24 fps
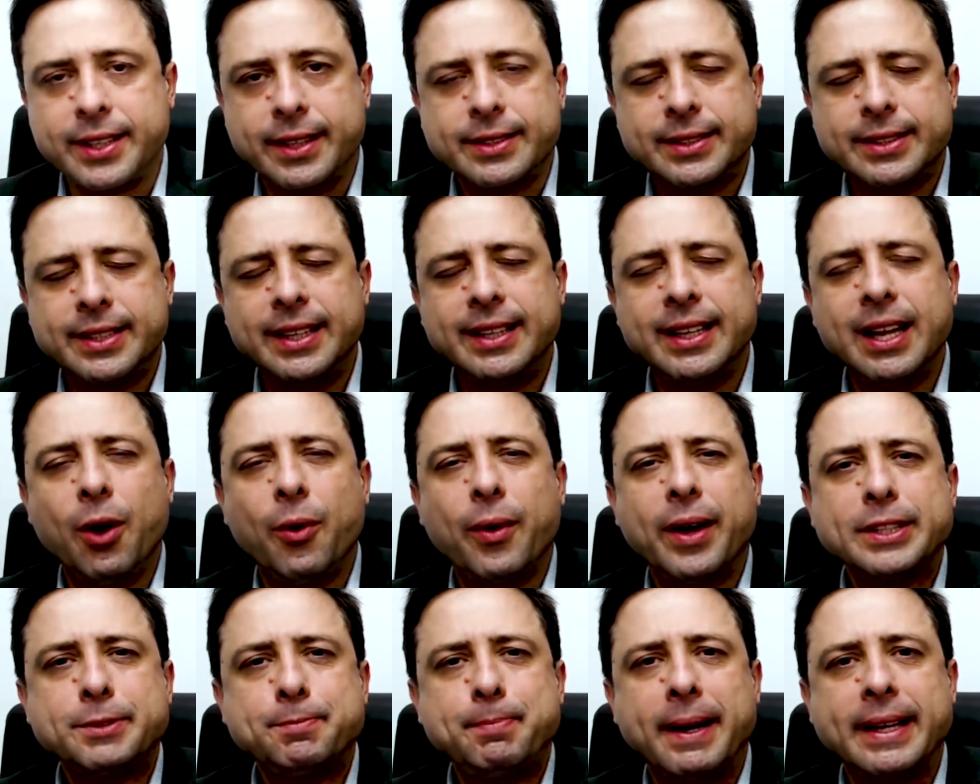se não
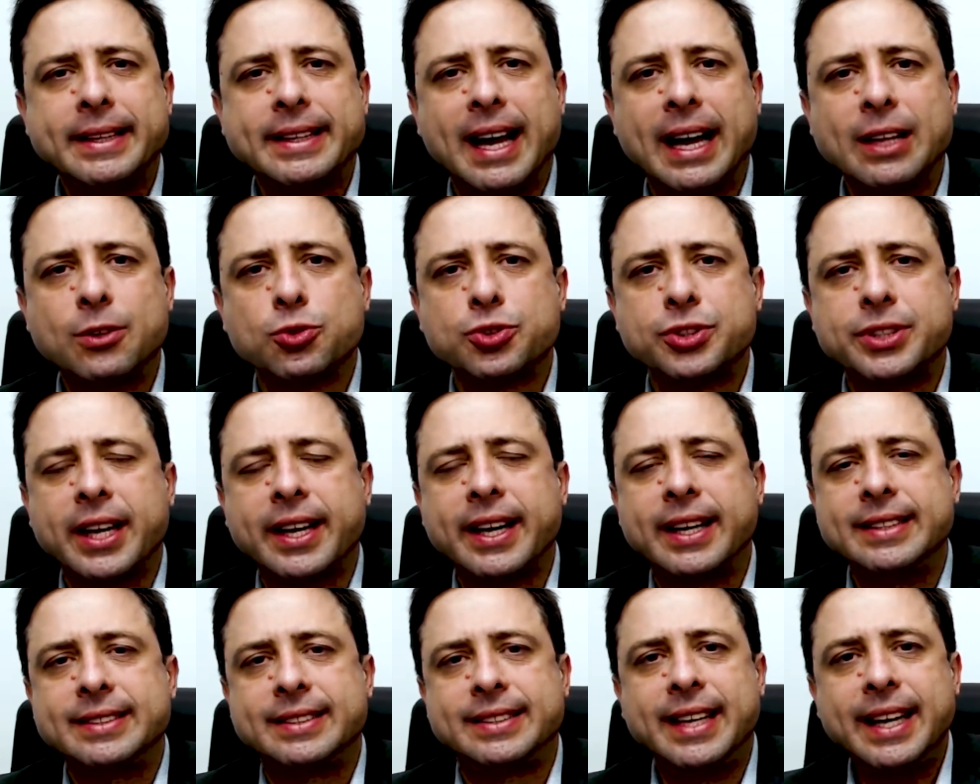respeitado os
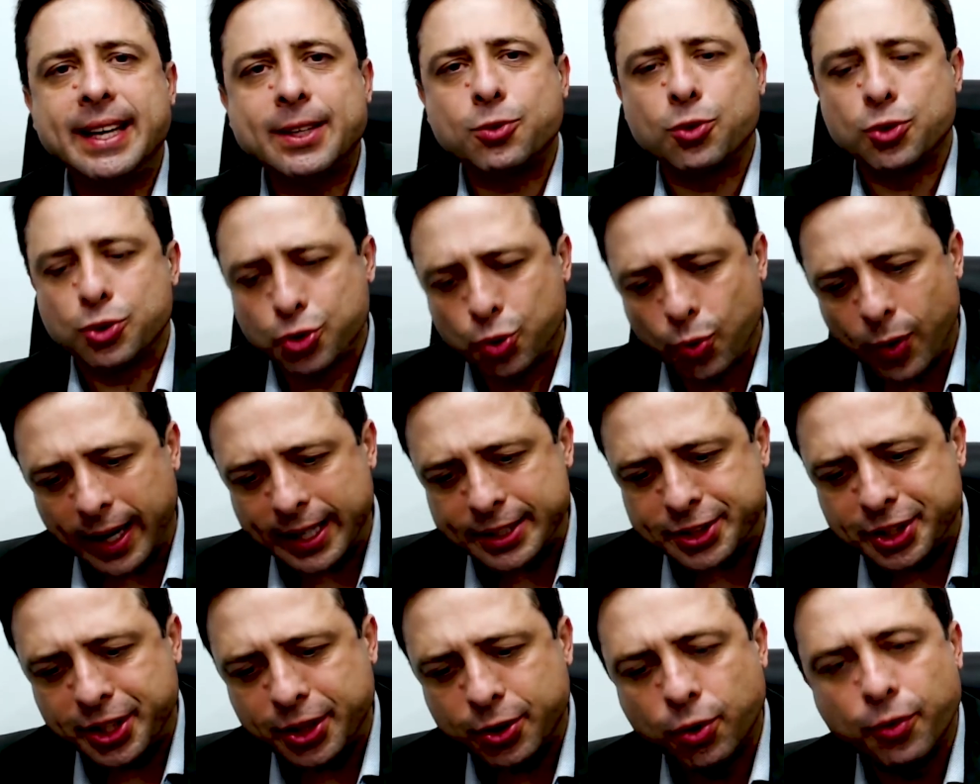requisitos do
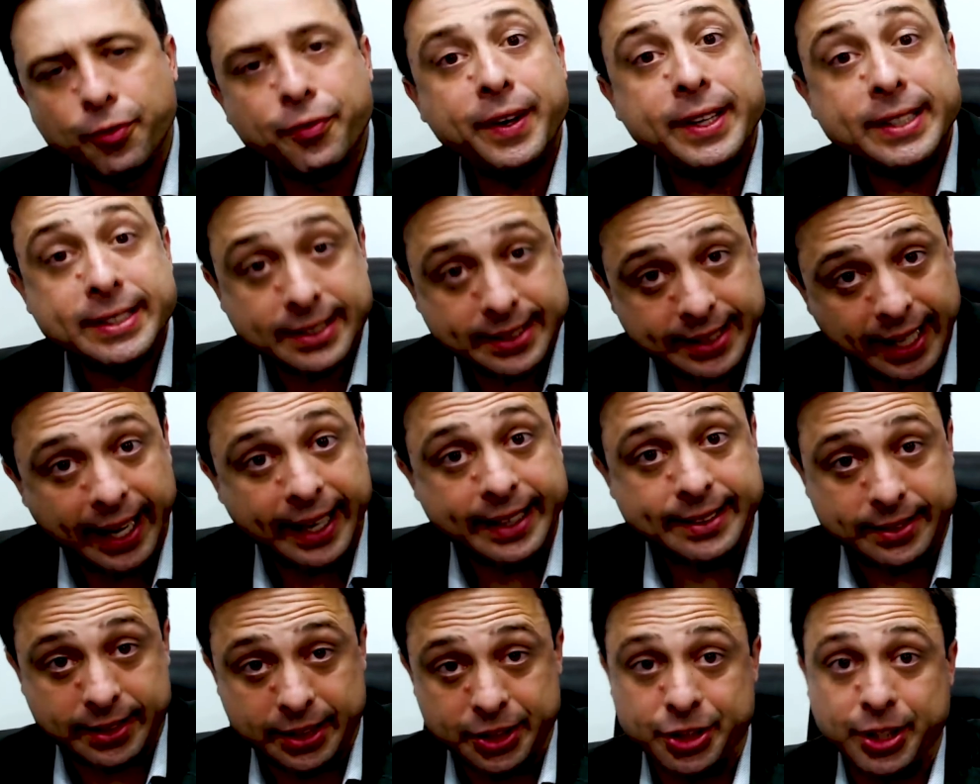artigo
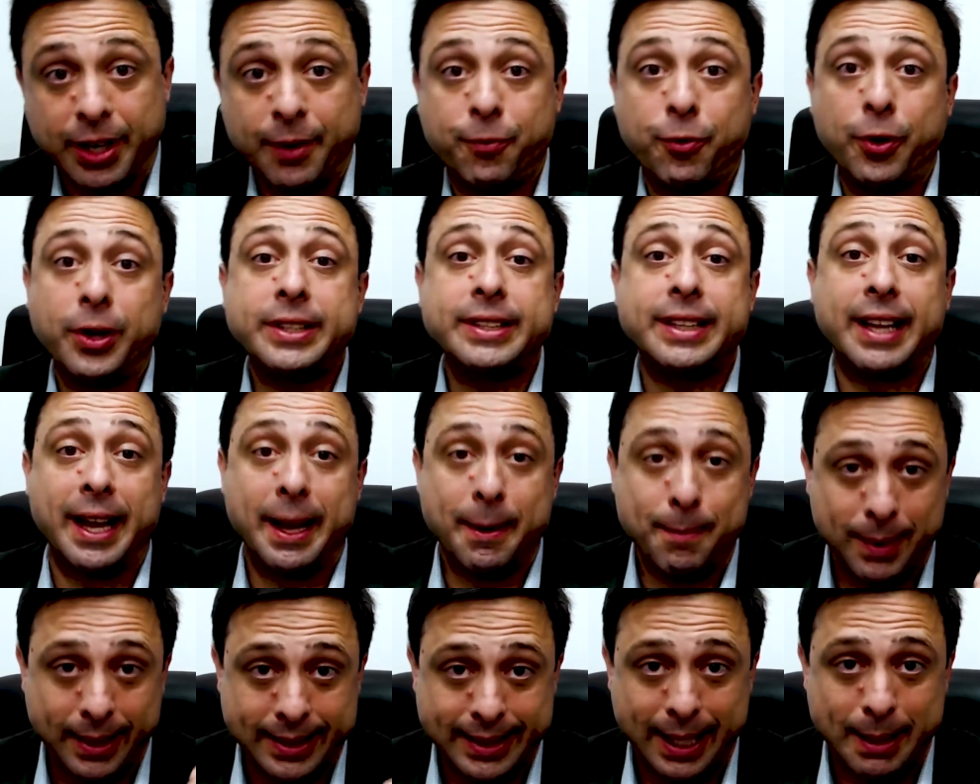26, que já foi
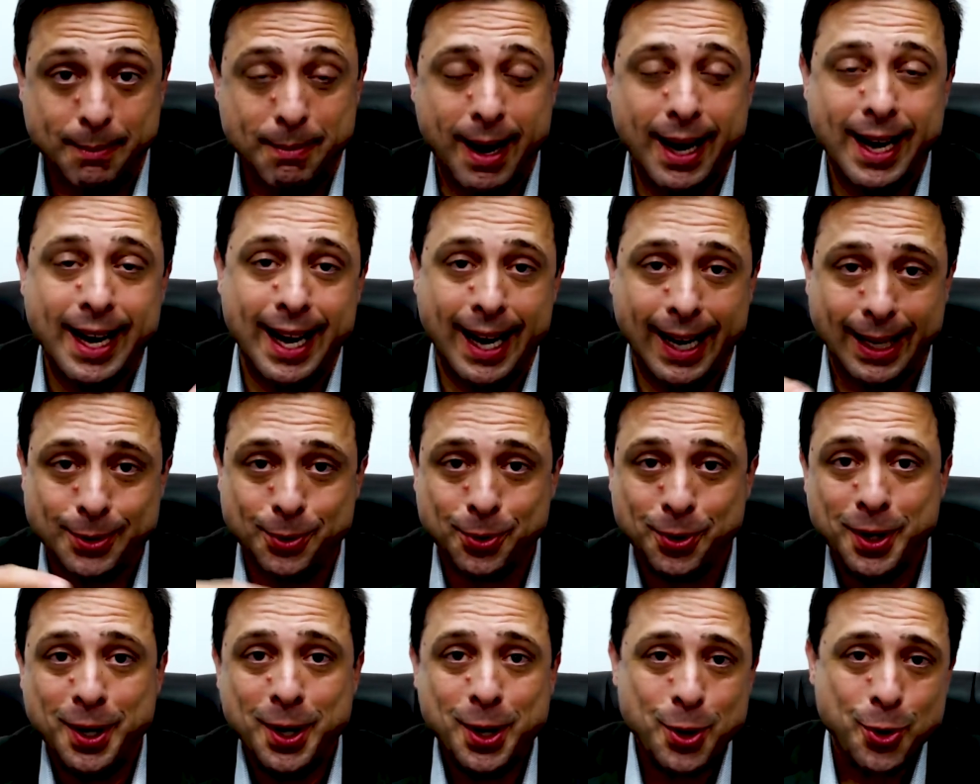tema
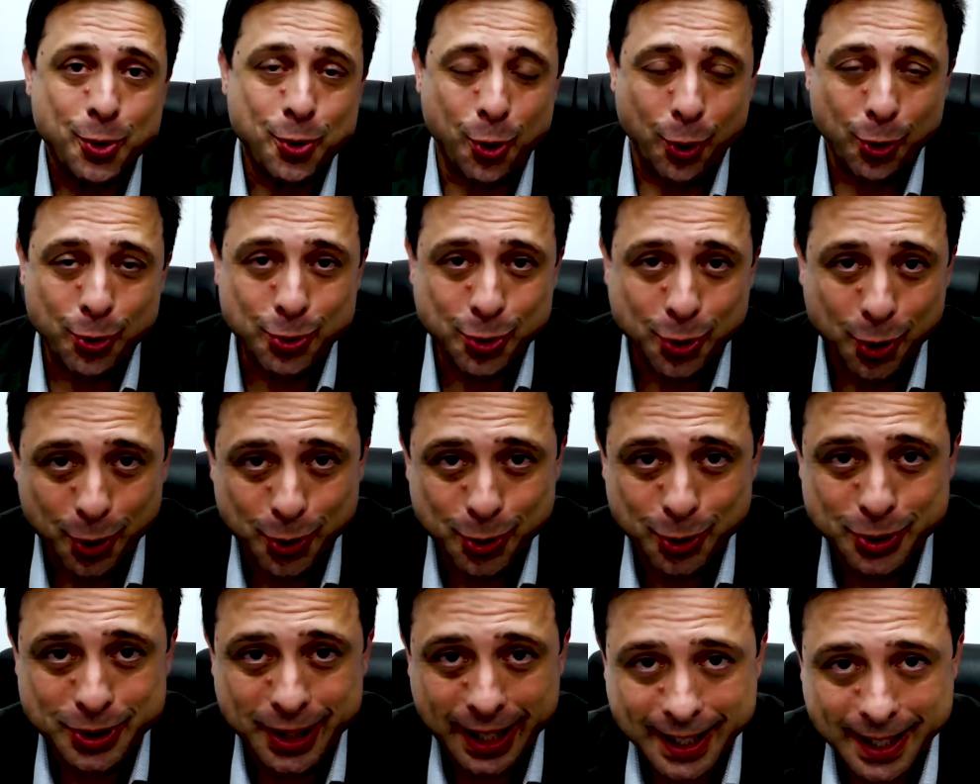trabalhado com
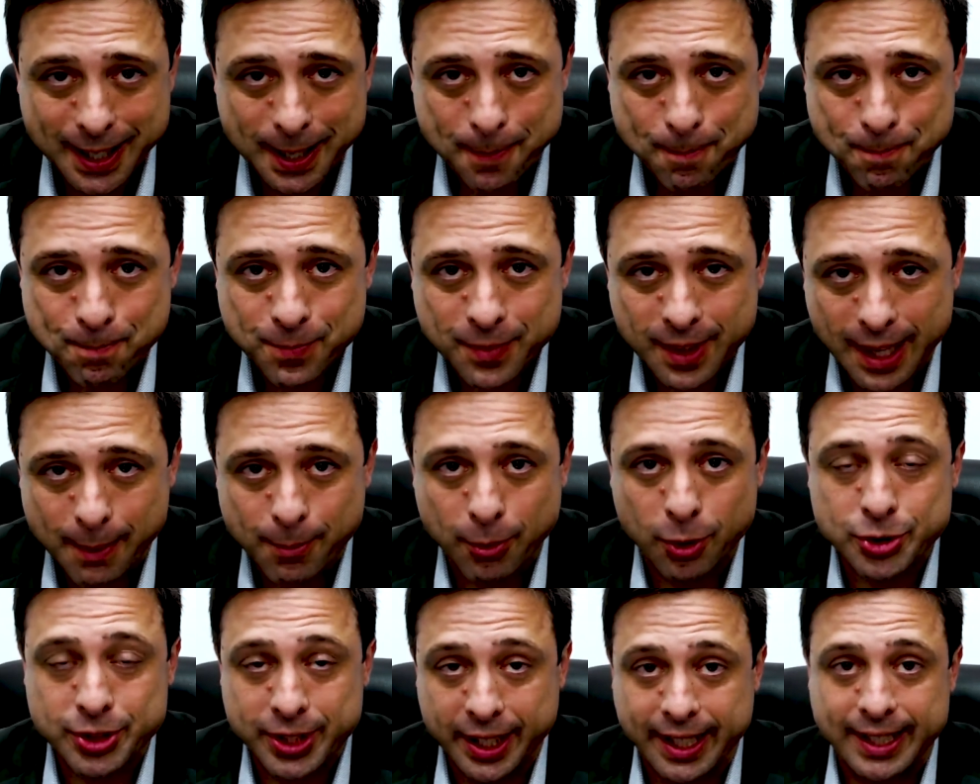todos aqui, tá bom?
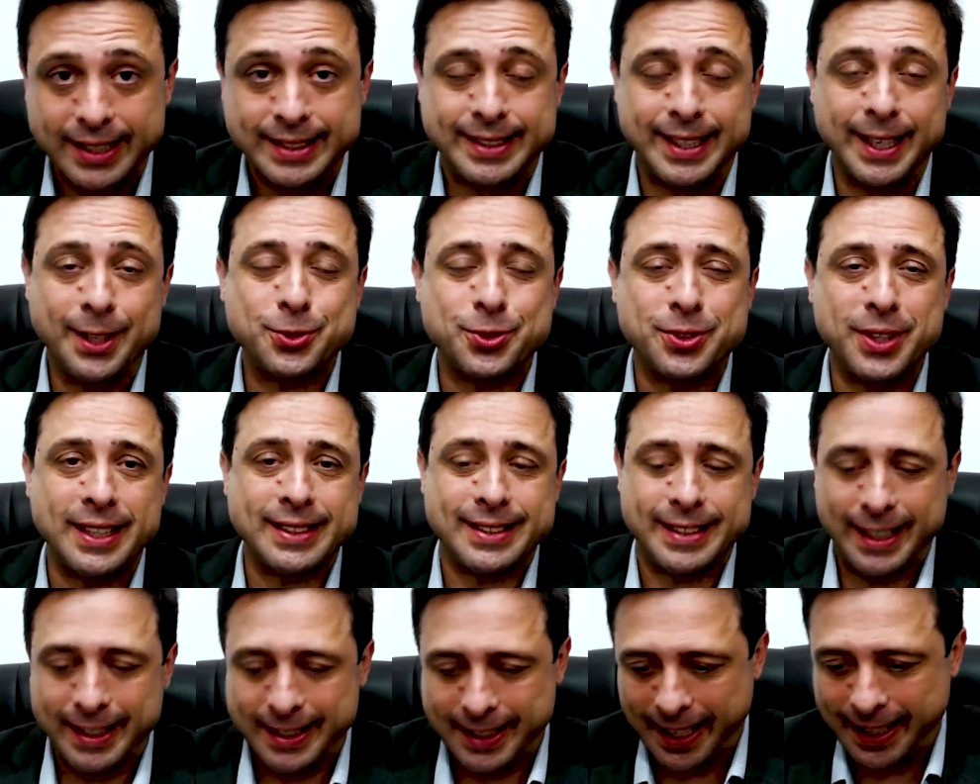Os requisitos da
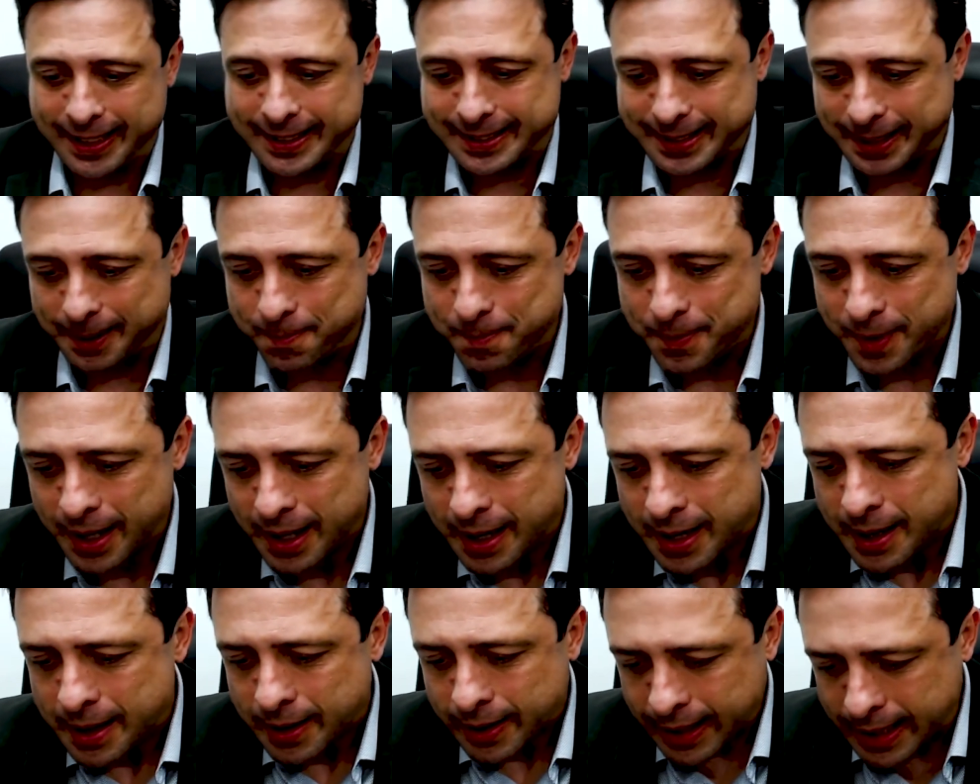sentença.
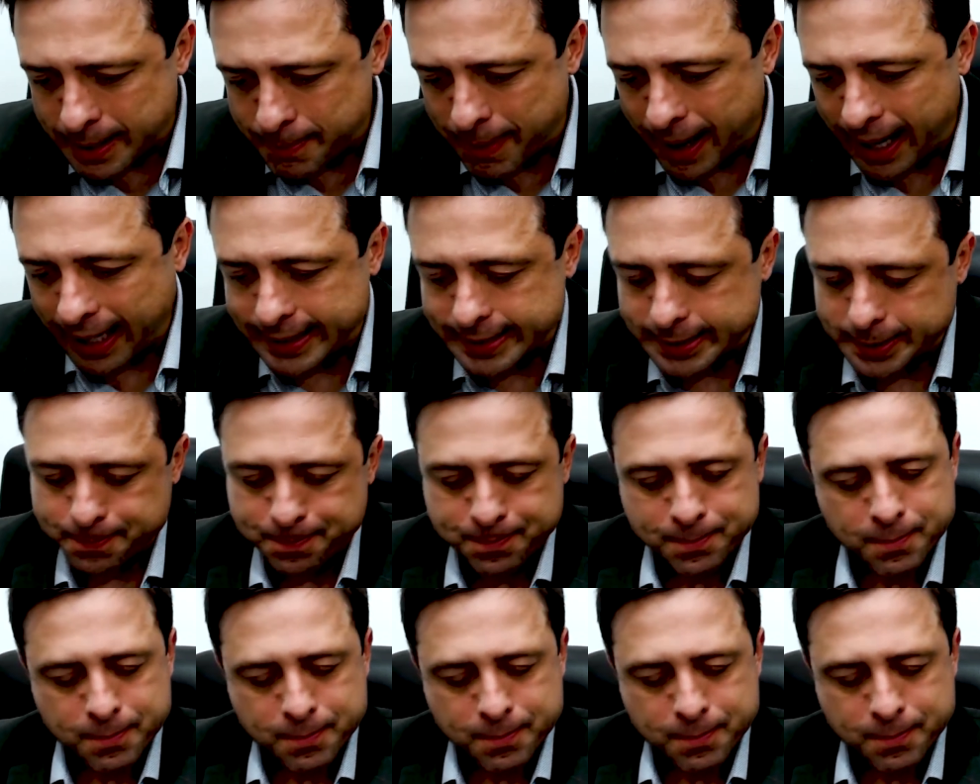Que mais?